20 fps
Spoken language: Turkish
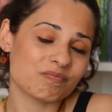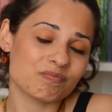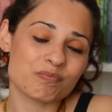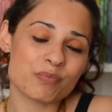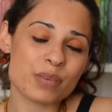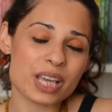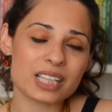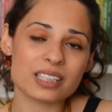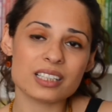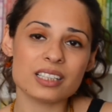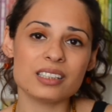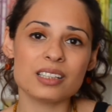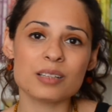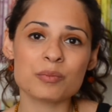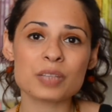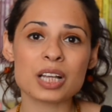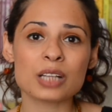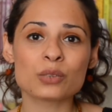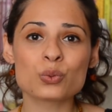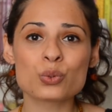
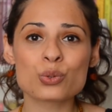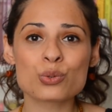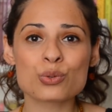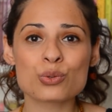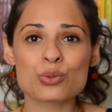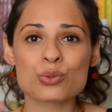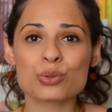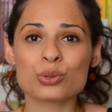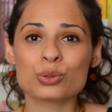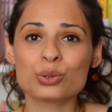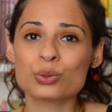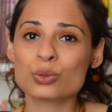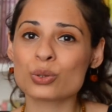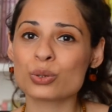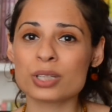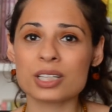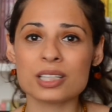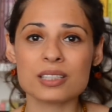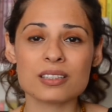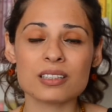Beklediğimden uzun sürdü.
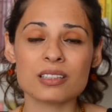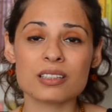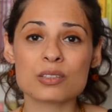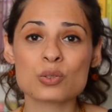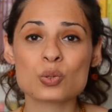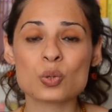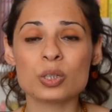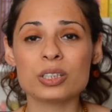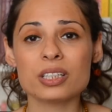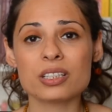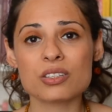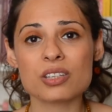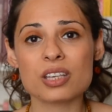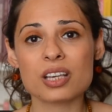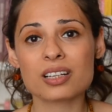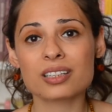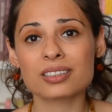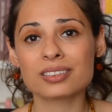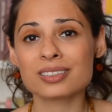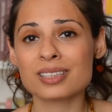Dolayısıyla
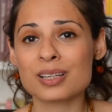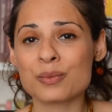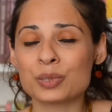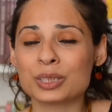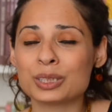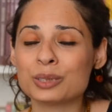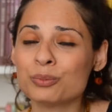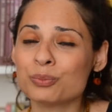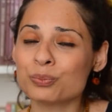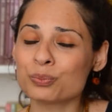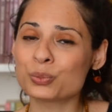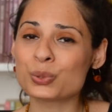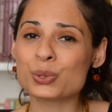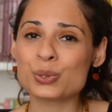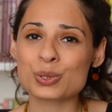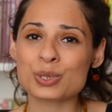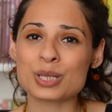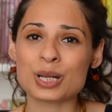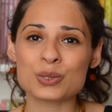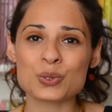söyleşiye katılamadım. Bu
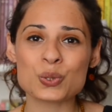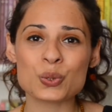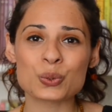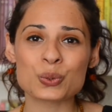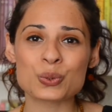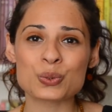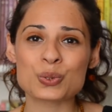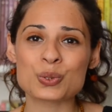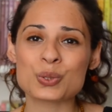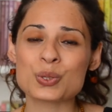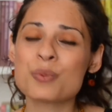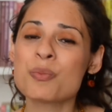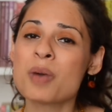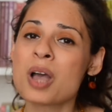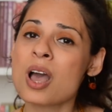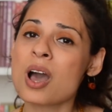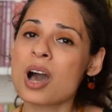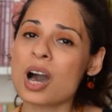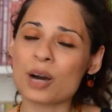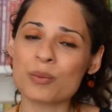yüzden çok üzgünüm.
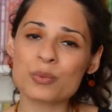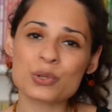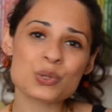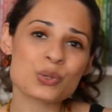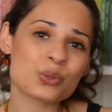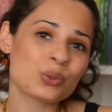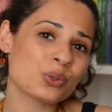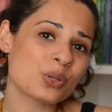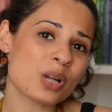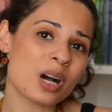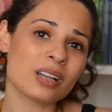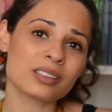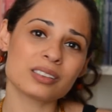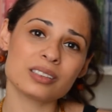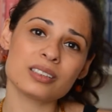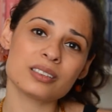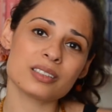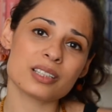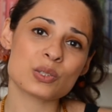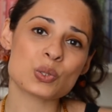Ama şunu
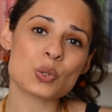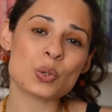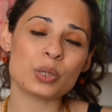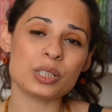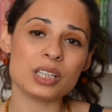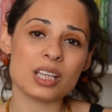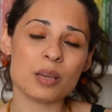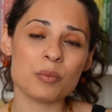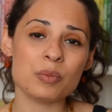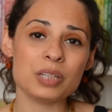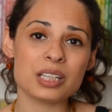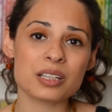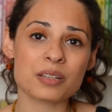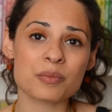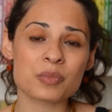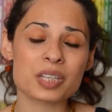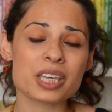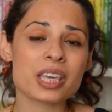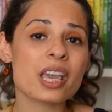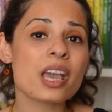rahatlıkla
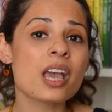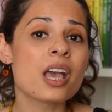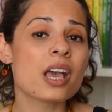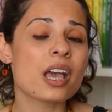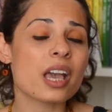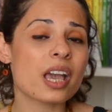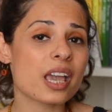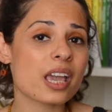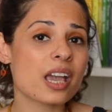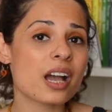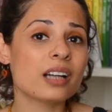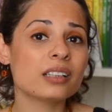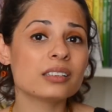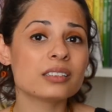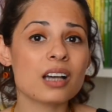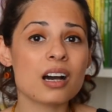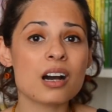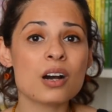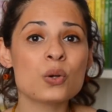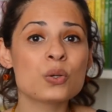söyleyebilirim ki
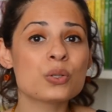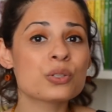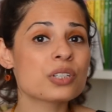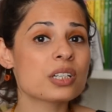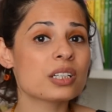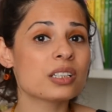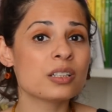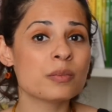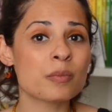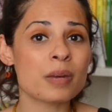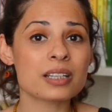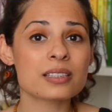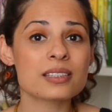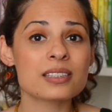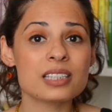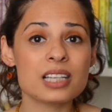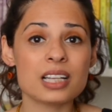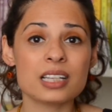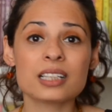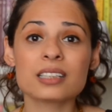eğer daha önce Irmak
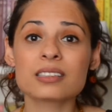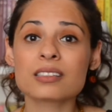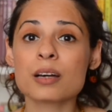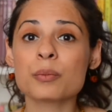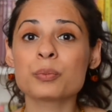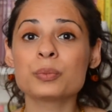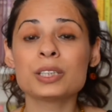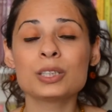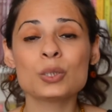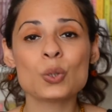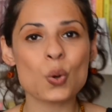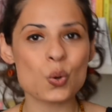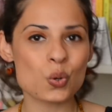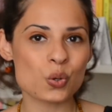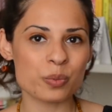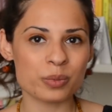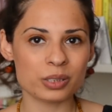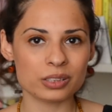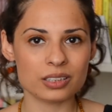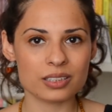Zileli kitaplarını
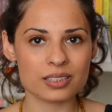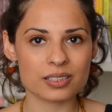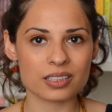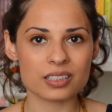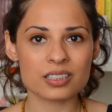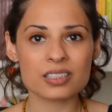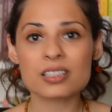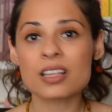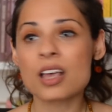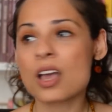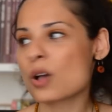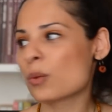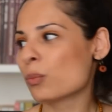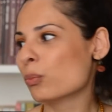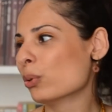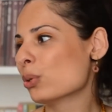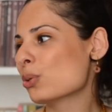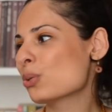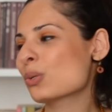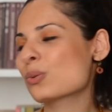okumadıysanız
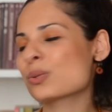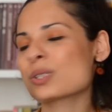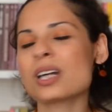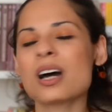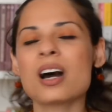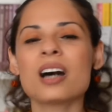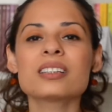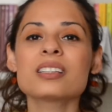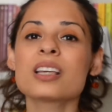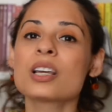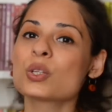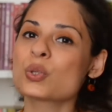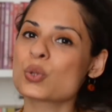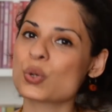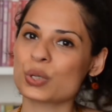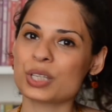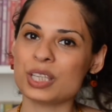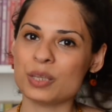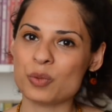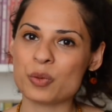Bozuk Saat
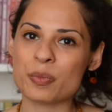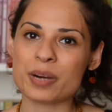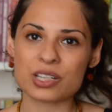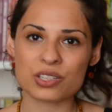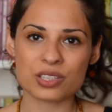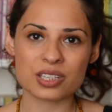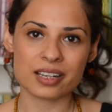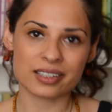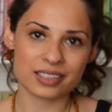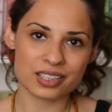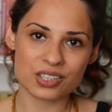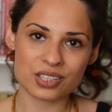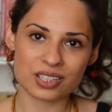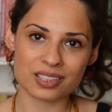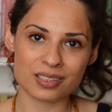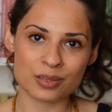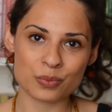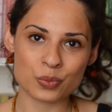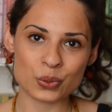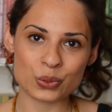çok iyi bir başlangıç
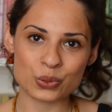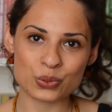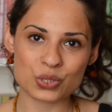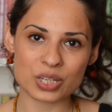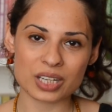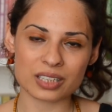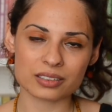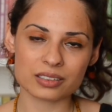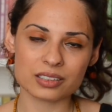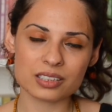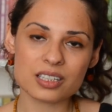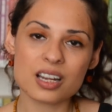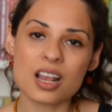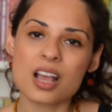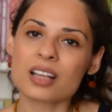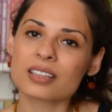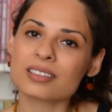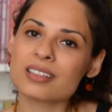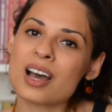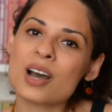kitabı olacaktır.
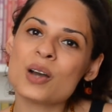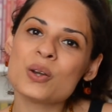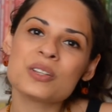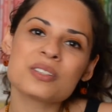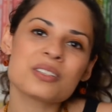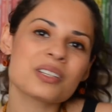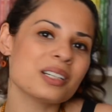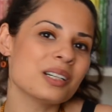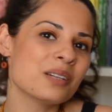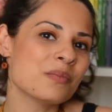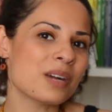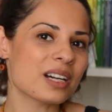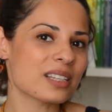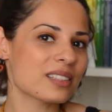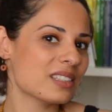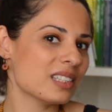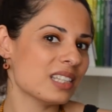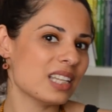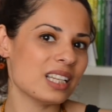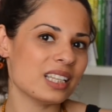Daha önce Irmak
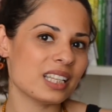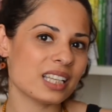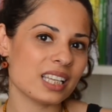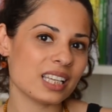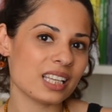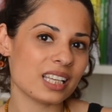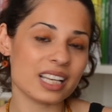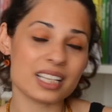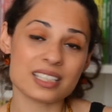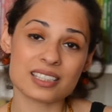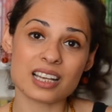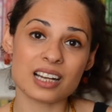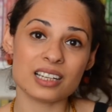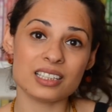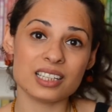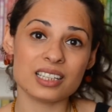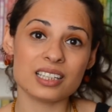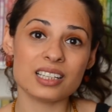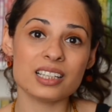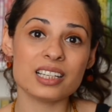Zileli
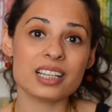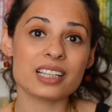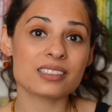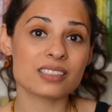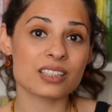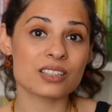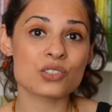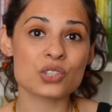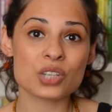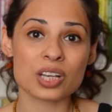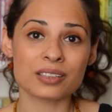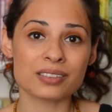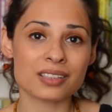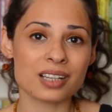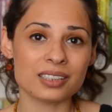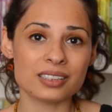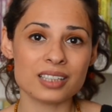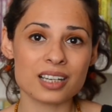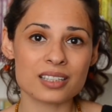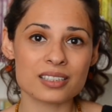eserleriyle
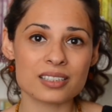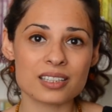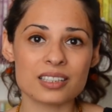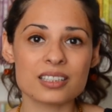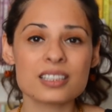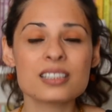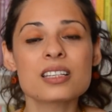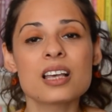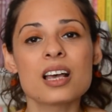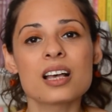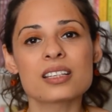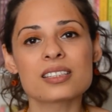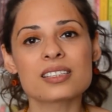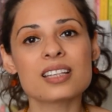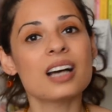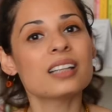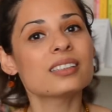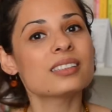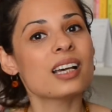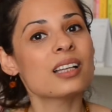tanışanlardansanız
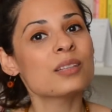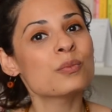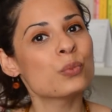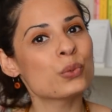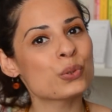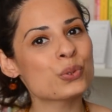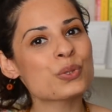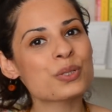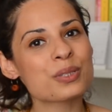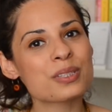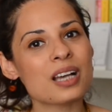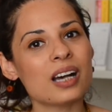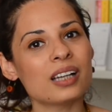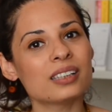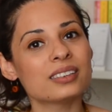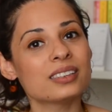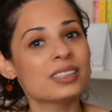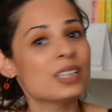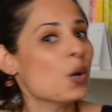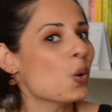zaten Bozuk
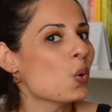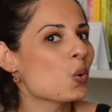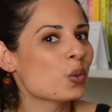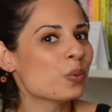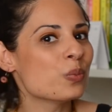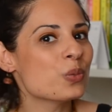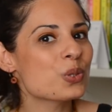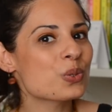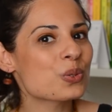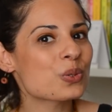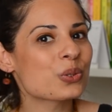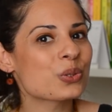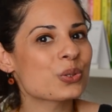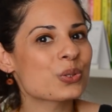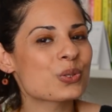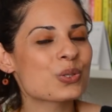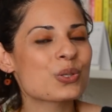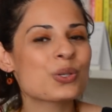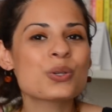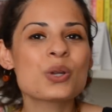Saat'i ya
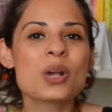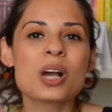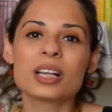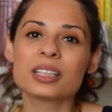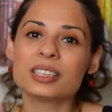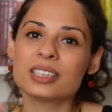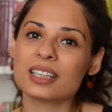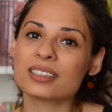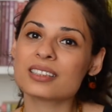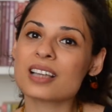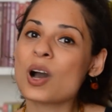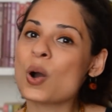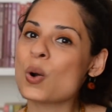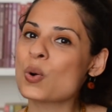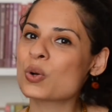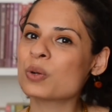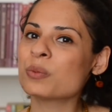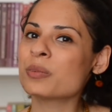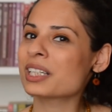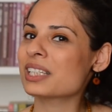okumuşsunuzdur ya da
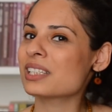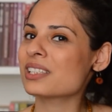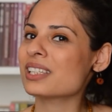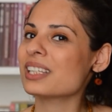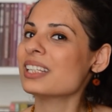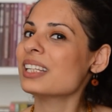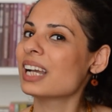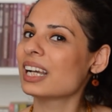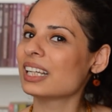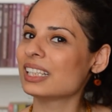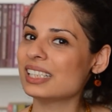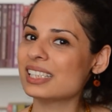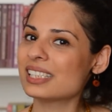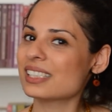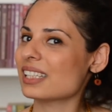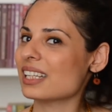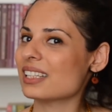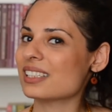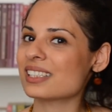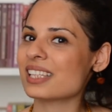okumak için
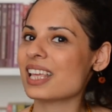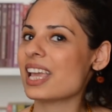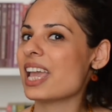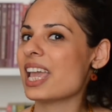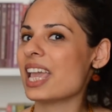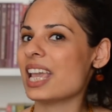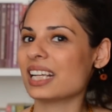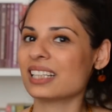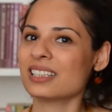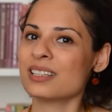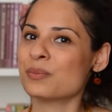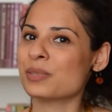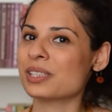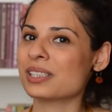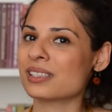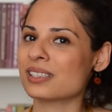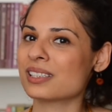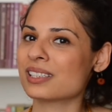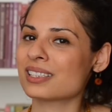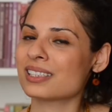listenize
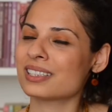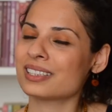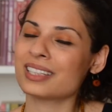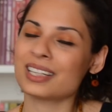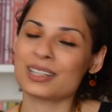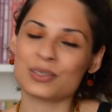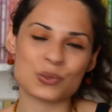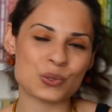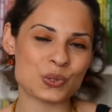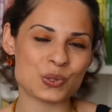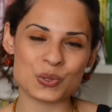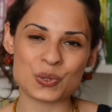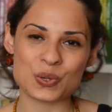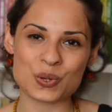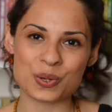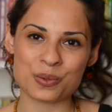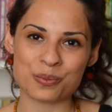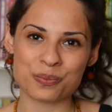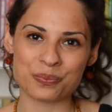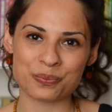eklemişsinizdir diye
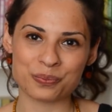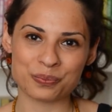düşünüyorum.